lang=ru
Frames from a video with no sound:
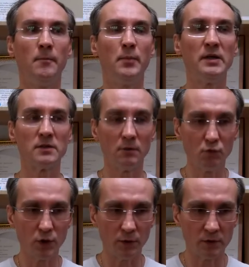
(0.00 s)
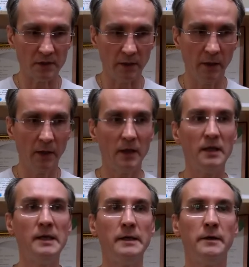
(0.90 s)
прислушаются
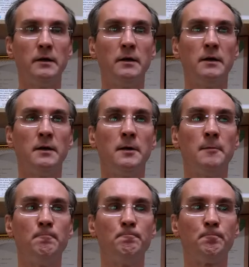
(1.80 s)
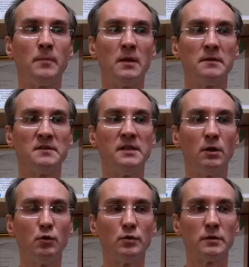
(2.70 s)
и э,
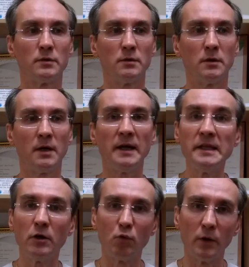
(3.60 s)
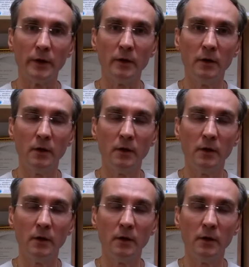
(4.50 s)
сделают каникулы